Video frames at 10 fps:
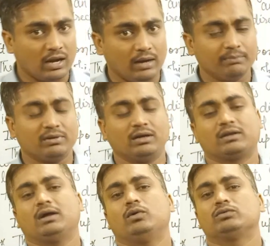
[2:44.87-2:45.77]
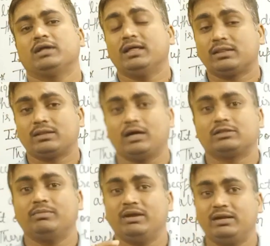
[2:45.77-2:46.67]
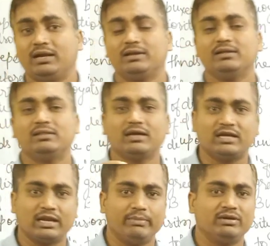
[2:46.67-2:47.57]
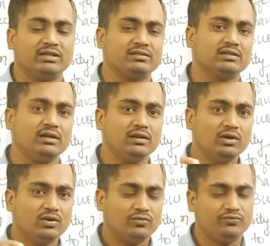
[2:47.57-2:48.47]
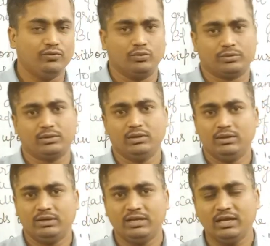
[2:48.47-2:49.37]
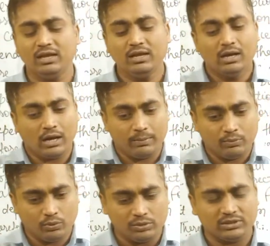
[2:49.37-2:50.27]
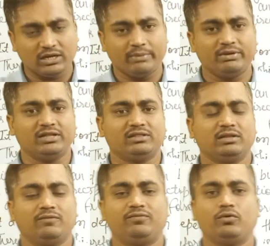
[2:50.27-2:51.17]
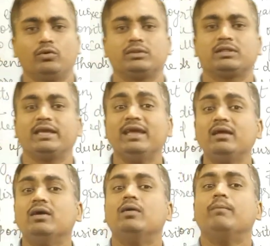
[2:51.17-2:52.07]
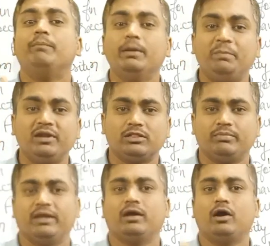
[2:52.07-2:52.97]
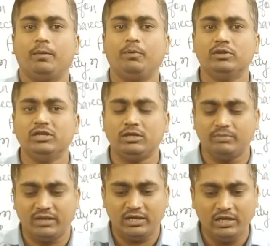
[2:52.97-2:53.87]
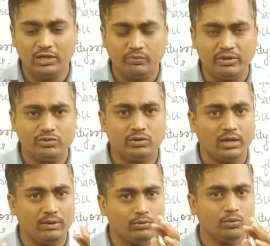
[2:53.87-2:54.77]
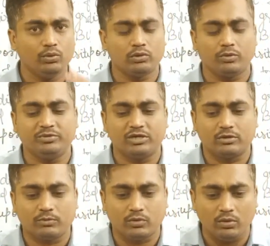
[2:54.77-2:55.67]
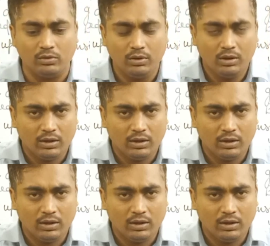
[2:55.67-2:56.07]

काम कर रहा होता है साथ में डेट इज़ द ग्रेविटेशनल फोर्स ठीक है अब उस ग्रेविटेशनल फोर्स के विपरीत में अपोजिट में लिक्विड जो है वो उस ऑब्जेक्ट को